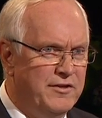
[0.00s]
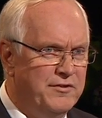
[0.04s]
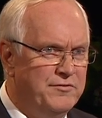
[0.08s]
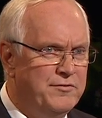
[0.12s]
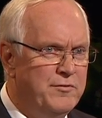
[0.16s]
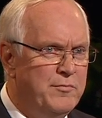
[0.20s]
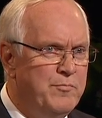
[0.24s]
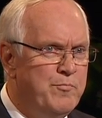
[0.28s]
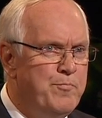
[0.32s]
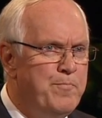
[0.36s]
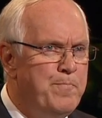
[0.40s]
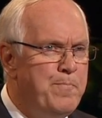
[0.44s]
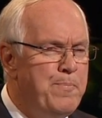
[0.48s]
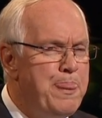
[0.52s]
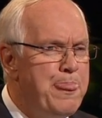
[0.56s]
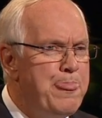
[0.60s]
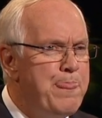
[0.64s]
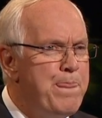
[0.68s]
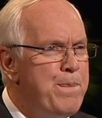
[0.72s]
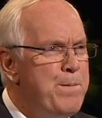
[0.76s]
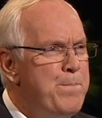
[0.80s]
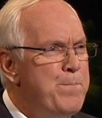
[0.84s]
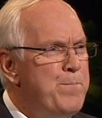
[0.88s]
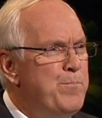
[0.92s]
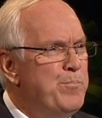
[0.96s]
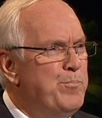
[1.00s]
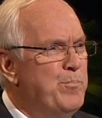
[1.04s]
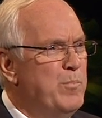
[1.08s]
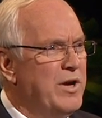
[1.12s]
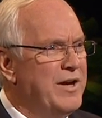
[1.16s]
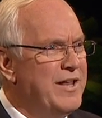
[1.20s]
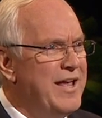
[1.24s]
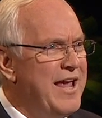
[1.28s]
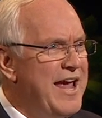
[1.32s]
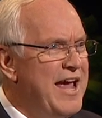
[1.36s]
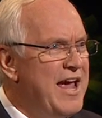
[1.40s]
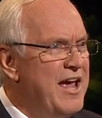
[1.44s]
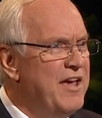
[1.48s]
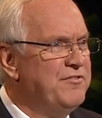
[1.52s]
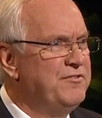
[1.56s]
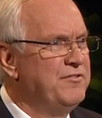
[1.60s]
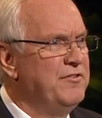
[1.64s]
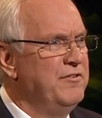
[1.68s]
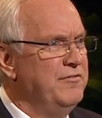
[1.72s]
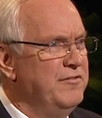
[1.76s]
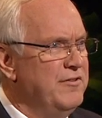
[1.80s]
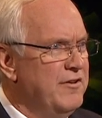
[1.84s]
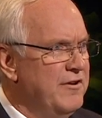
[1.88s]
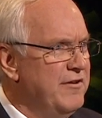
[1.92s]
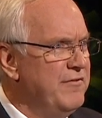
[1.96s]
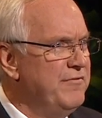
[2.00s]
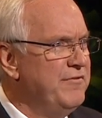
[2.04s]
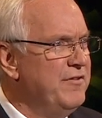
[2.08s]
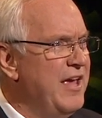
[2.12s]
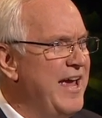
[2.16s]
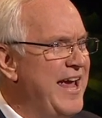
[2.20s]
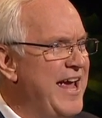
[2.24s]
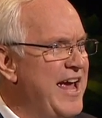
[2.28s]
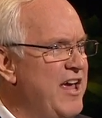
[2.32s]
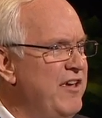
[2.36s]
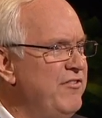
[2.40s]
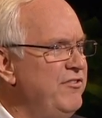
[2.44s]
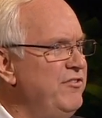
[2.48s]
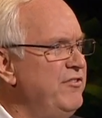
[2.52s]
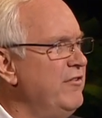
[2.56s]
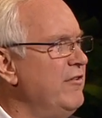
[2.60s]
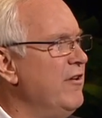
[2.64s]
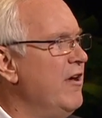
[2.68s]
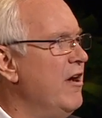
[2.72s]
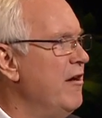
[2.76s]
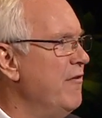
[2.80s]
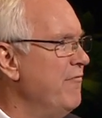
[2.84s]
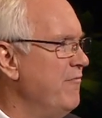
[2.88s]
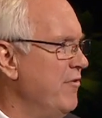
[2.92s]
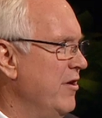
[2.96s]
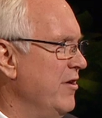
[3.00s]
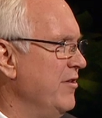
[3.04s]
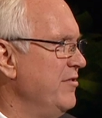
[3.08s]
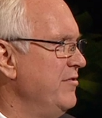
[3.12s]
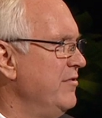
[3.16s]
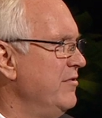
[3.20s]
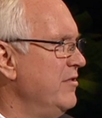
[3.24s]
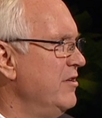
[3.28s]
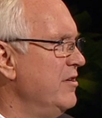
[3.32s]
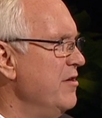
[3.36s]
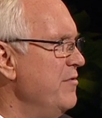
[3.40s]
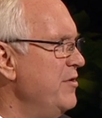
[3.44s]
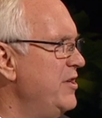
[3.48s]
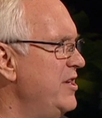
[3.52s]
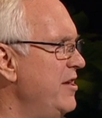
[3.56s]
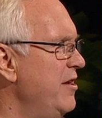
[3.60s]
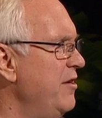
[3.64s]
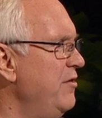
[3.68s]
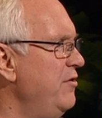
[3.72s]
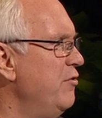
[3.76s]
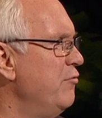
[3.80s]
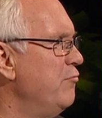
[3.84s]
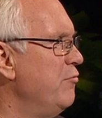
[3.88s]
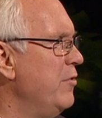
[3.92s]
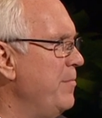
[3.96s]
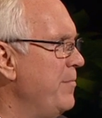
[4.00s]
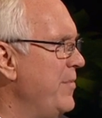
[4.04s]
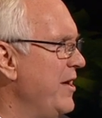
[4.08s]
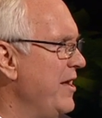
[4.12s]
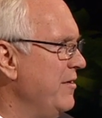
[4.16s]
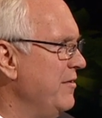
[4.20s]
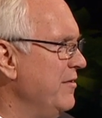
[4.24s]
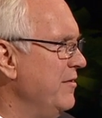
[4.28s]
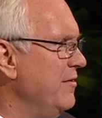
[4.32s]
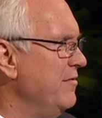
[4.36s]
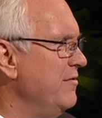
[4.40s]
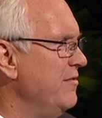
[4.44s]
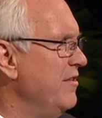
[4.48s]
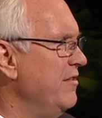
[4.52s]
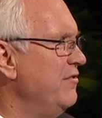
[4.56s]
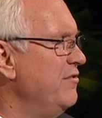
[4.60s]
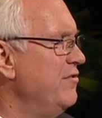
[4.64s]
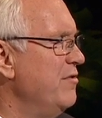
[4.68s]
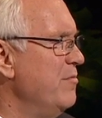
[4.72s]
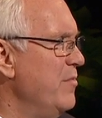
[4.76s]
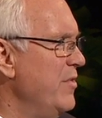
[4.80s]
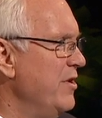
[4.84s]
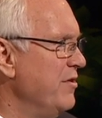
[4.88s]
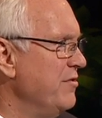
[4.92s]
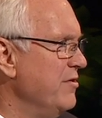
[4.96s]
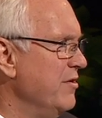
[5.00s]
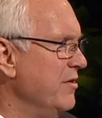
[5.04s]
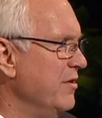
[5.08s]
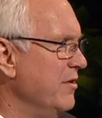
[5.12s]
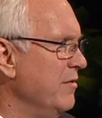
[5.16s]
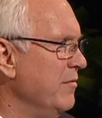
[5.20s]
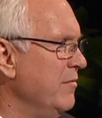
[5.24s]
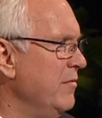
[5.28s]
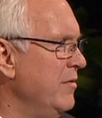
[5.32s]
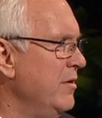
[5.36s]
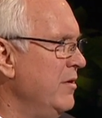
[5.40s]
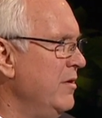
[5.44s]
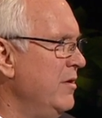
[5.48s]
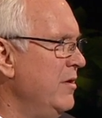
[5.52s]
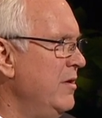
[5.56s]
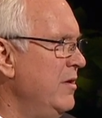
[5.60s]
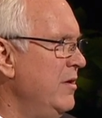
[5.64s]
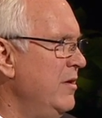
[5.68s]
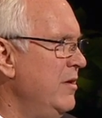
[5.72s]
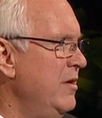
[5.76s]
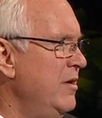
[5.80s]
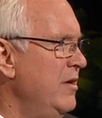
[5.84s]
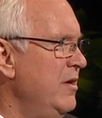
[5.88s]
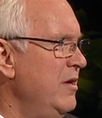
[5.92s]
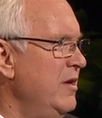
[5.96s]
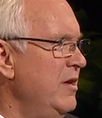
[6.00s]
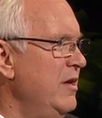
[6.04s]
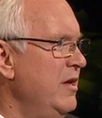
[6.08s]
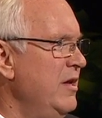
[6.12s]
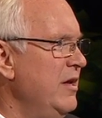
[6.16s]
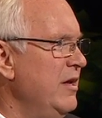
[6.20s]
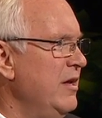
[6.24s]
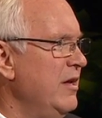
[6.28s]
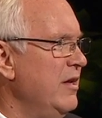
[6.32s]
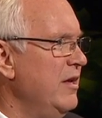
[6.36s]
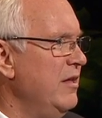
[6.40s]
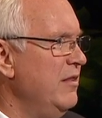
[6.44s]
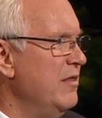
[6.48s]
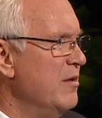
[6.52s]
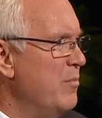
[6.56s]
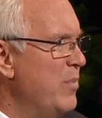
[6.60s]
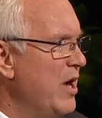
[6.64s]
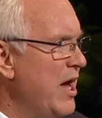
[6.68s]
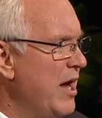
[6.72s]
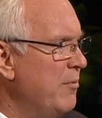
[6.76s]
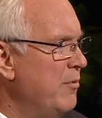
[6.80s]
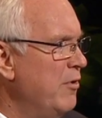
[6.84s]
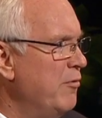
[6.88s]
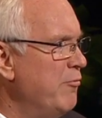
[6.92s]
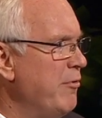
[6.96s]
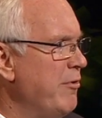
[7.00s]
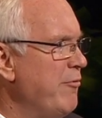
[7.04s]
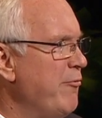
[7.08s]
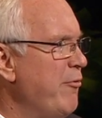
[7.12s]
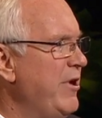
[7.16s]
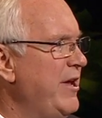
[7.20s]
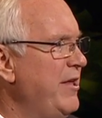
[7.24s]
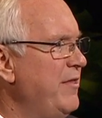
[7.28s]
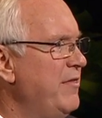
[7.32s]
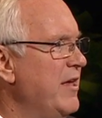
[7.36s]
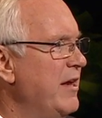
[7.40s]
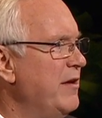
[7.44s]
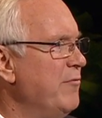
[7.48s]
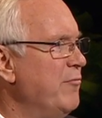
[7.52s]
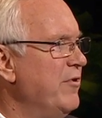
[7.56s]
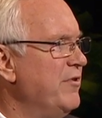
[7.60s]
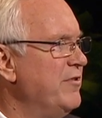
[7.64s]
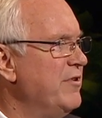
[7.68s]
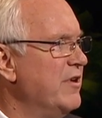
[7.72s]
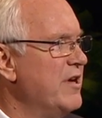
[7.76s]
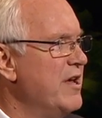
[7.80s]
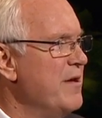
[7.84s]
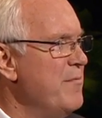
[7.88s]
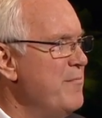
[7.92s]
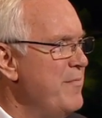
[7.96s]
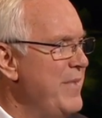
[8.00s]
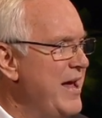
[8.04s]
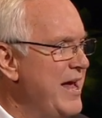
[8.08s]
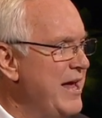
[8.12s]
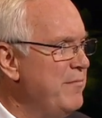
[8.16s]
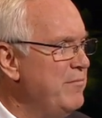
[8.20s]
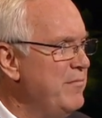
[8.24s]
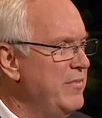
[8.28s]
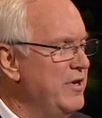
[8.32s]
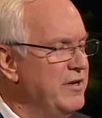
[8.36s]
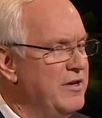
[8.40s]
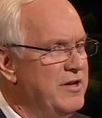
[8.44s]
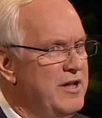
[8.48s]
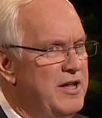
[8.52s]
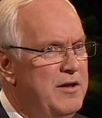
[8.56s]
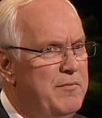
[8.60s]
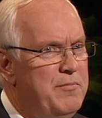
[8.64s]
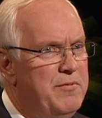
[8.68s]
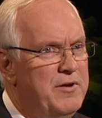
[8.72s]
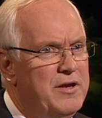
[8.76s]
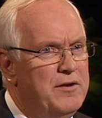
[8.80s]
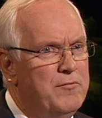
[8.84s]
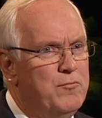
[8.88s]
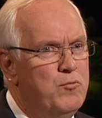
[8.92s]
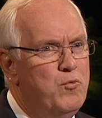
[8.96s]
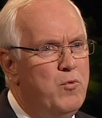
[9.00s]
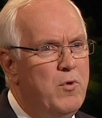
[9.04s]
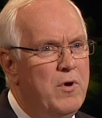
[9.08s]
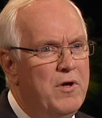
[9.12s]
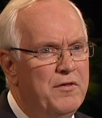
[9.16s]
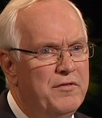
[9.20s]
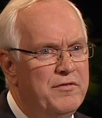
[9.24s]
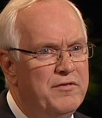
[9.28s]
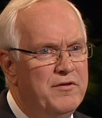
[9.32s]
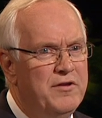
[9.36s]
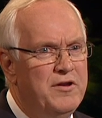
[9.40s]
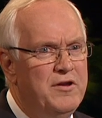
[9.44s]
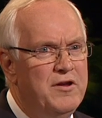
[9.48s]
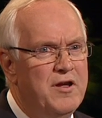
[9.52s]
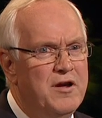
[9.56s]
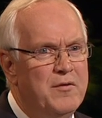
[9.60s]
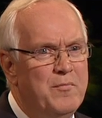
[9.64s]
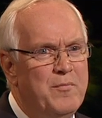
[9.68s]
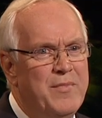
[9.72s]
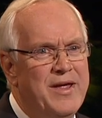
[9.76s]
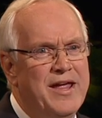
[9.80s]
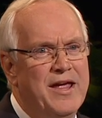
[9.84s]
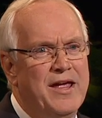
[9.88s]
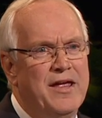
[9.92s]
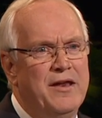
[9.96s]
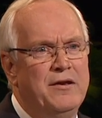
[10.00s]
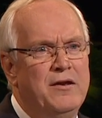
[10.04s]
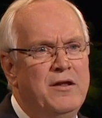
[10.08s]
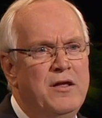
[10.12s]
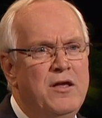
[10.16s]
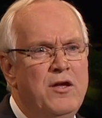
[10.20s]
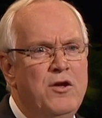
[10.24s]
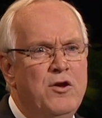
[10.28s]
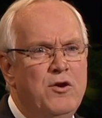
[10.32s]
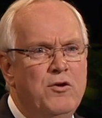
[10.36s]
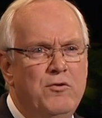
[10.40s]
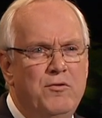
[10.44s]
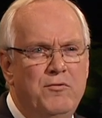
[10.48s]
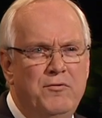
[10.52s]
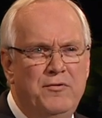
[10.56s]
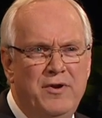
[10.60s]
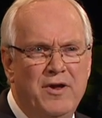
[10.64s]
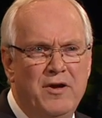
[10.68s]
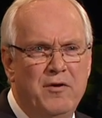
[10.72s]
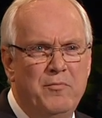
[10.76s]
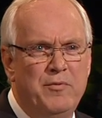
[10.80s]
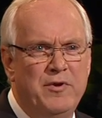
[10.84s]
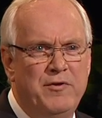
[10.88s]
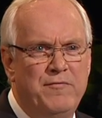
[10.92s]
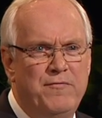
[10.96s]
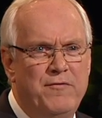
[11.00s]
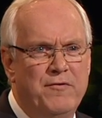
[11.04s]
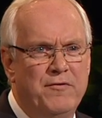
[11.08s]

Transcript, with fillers: le Seigneur aime notre justice, mais nous demande un repentir et une soumission continue. Dans la Bible, nous lisons que c'est un jeune homme riche qui respectait les commandements,